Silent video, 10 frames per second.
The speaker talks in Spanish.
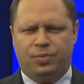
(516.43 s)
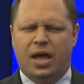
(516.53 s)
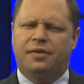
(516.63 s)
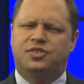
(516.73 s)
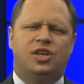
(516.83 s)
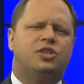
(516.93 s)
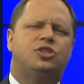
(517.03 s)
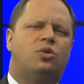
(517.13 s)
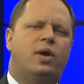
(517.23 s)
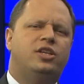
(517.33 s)
Si tal
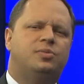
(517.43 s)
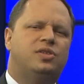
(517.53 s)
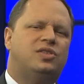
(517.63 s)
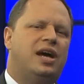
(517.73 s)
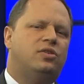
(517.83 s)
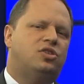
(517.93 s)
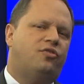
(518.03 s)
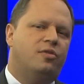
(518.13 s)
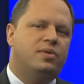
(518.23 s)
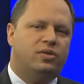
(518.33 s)
organización suena
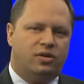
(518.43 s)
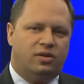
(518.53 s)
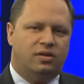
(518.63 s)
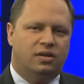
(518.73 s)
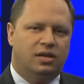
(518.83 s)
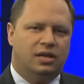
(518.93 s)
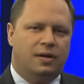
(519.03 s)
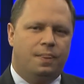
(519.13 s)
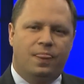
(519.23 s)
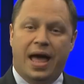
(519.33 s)
familiar,
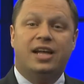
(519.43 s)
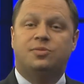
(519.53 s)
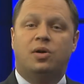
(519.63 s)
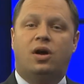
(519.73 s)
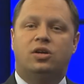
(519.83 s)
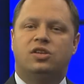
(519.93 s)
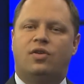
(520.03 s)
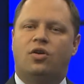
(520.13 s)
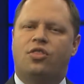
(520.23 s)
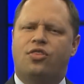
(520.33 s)
es a causa de
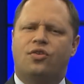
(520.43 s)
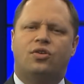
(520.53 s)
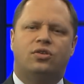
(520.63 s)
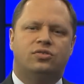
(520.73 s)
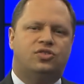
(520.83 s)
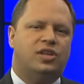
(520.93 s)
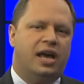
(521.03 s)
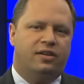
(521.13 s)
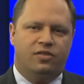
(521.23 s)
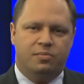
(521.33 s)
la tercera
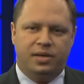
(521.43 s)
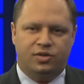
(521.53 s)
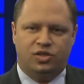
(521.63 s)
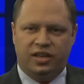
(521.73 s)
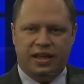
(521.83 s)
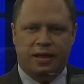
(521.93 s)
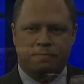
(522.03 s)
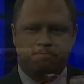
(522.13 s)
señal de la bestia.